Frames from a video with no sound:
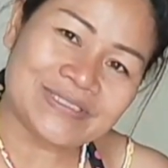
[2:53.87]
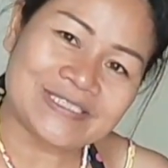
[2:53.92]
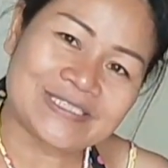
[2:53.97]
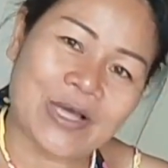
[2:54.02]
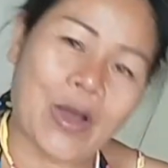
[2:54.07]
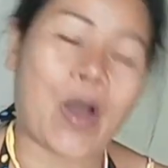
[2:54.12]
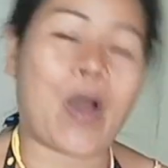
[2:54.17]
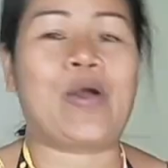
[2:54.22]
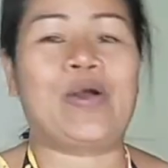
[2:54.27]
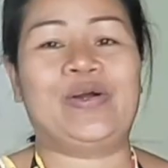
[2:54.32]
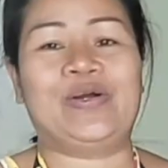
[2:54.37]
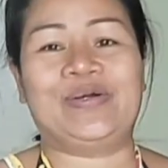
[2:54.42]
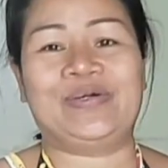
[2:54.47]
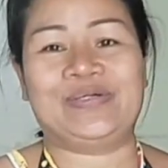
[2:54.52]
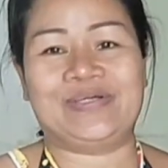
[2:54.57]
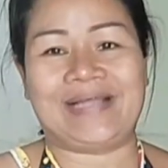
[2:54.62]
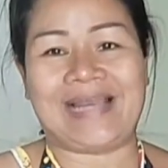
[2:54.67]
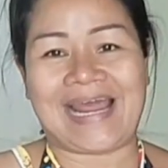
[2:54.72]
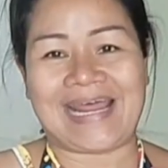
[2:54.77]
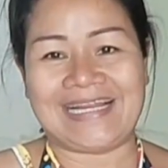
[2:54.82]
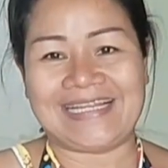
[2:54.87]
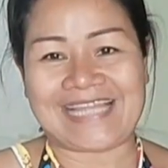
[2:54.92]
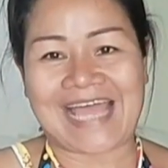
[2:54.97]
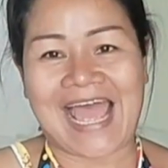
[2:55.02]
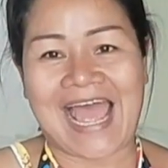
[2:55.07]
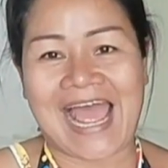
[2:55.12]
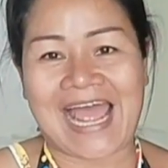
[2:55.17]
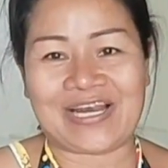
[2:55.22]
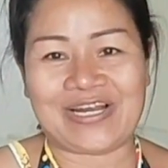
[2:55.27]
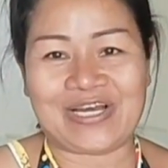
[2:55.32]
เกาะลัน
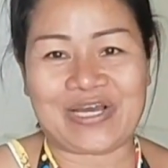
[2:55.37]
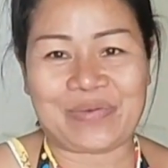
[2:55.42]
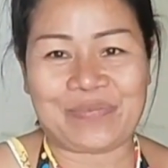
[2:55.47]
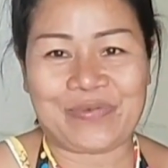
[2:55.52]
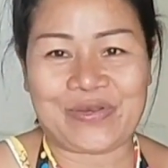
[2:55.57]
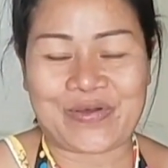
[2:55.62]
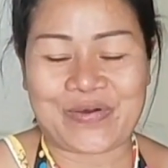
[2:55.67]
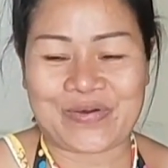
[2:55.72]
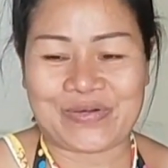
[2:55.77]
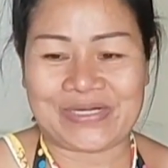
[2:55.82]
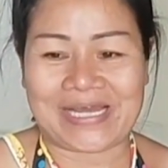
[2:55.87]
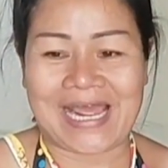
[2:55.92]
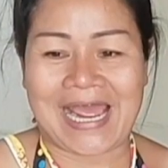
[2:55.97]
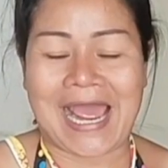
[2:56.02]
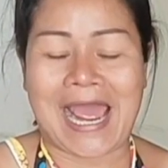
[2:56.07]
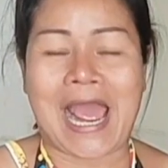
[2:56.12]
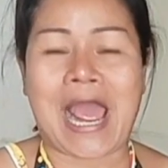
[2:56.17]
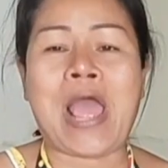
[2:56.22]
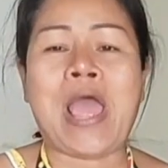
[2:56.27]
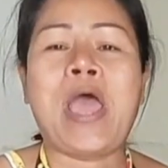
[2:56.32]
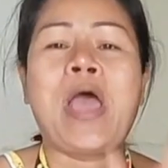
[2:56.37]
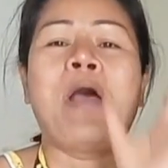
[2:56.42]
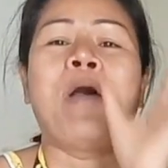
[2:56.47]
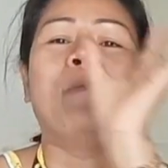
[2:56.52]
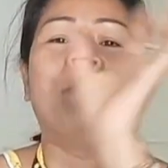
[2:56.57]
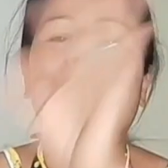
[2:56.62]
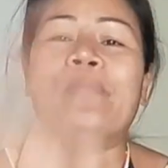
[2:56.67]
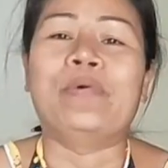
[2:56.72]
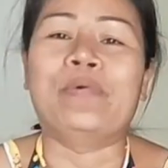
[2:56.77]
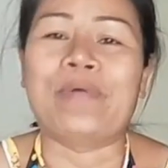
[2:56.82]
ตานะคะพี่น้องค่ะ
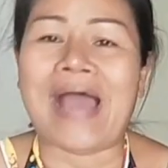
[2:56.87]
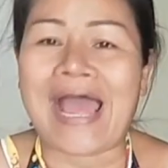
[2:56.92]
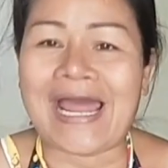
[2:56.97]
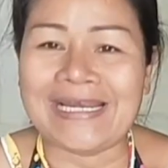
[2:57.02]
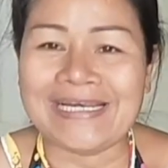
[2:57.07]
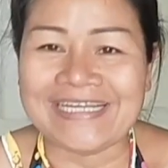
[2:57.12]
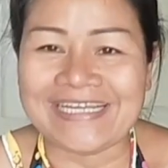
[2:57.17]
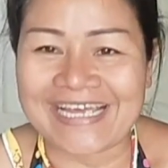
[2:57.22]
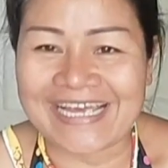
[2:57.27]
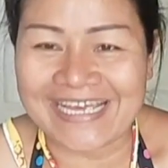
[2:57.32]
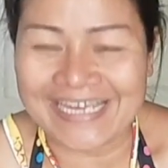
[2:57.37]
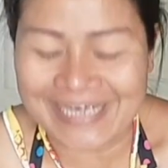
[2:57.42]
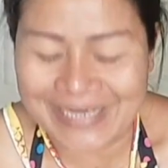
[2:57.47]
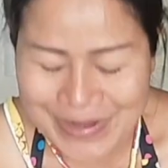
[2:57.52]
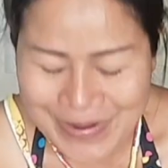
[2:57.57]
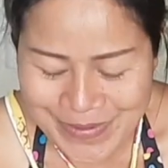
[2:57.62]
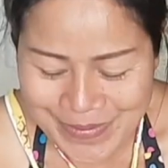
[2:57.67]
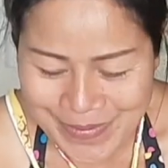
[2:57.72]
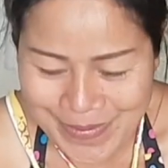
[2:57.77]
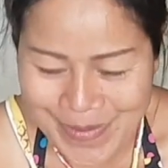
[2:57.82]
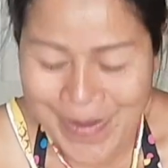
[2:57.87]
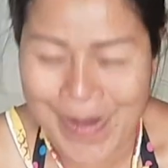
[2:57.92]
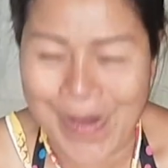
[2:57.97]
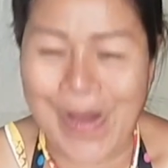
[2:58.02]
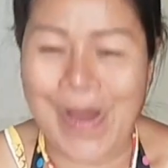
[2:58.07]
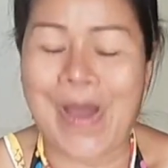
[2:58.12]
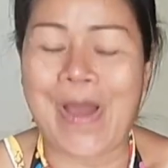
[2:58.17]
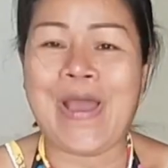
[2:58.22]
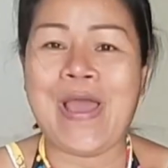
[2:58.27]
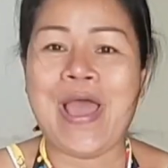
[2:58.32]
หมู่บ้านนี้
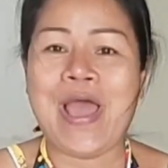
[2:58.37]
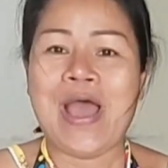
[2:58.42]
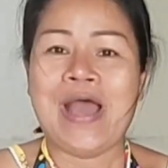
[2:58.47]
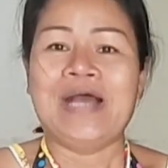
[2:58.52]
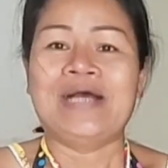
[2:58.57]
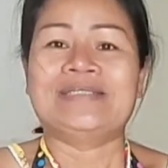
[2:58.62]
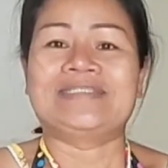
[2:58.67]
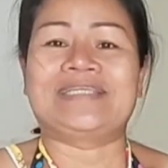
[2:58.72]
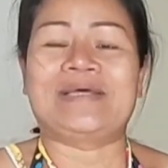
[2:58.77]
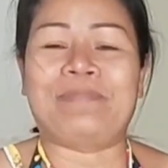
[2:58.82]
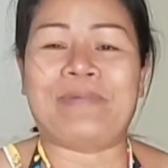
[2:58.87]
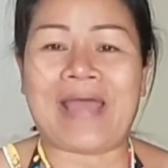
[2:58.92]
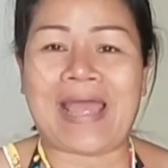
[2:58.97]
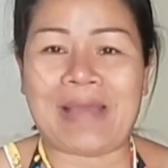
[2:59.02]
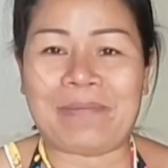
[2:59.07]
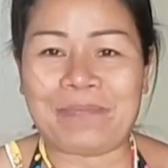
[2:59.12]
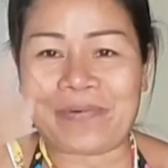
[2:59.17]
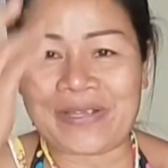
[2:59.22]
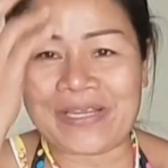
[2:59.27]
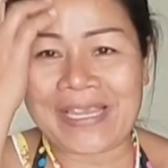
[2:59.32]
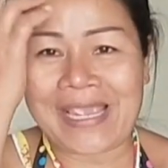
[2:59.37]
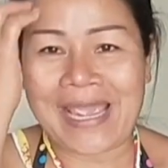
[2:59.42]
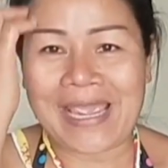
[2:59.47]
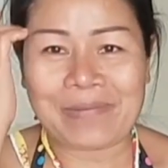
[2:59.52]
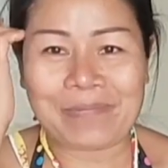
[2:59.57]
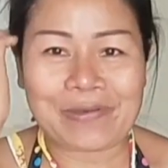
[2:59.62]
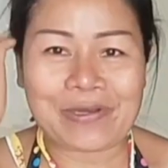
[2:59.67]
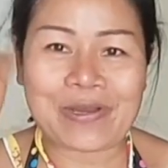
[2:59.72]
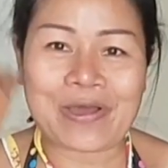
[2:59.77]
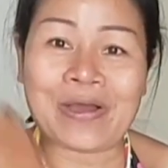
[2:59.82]
สภาพพอไง
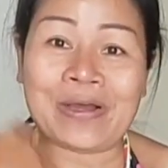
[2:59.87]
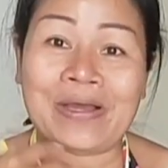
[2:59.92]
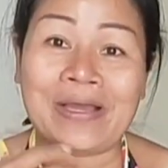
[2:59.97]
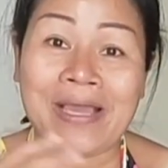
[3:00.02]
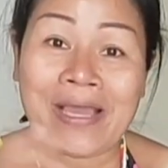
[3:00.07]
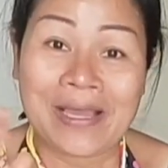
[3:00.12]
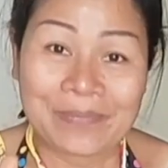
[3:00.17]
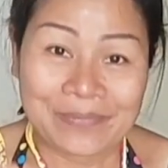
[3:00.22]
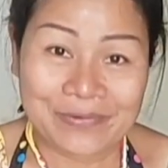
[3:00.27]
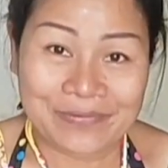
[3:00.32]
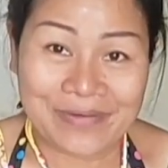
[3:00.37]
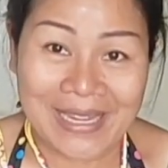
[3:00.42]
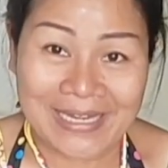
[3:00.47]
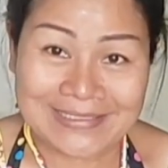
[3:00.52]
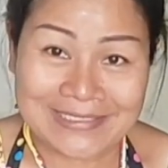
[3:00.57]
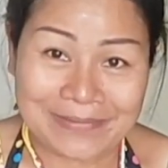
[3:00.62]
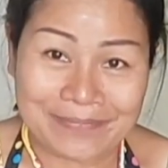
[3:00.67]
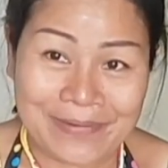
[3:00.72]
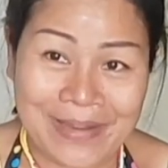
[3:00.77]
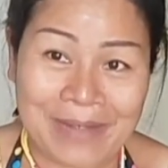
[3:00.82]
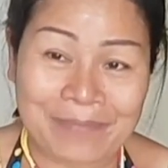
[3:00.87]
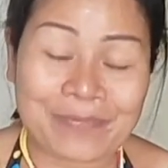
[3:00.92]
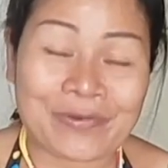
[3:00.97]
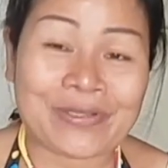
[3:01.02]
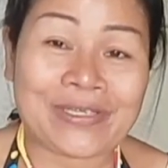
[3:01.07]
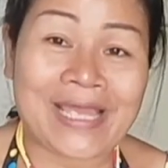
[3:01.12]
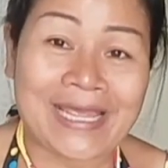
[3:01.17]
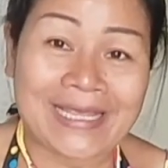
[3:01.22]
พี่น้องหมู่บ้านสภาพพอไง